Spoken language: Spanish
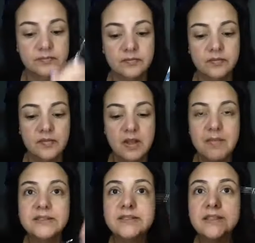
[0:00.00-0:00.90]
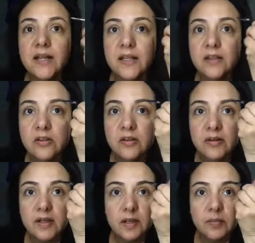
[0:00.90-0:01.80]
el más clarito
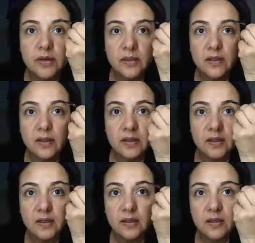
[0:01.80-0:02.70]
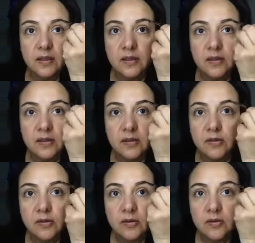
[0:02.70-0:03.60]
en la parte de aquí.
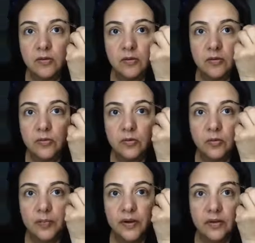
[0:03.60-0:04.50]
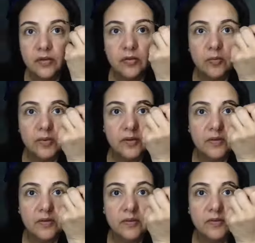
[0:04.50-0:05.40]
Súper, súper
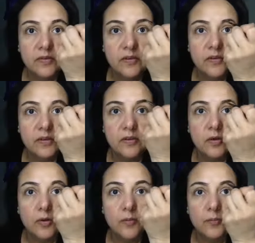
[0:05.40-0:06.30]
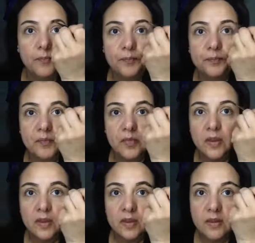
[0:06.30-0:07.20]
sencillito
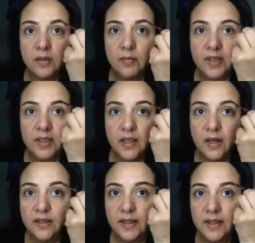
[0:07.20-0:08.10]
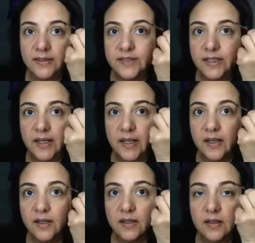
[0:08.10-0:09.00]
de maquillarte la ceja.
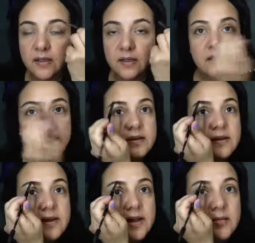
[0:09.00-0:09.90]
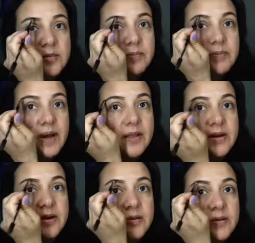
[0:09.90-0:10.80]
Te queda muy
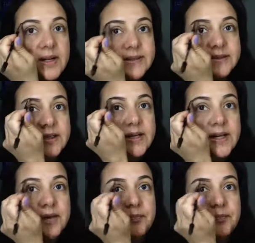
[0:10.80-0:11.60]
padre. Recuerda la ceja,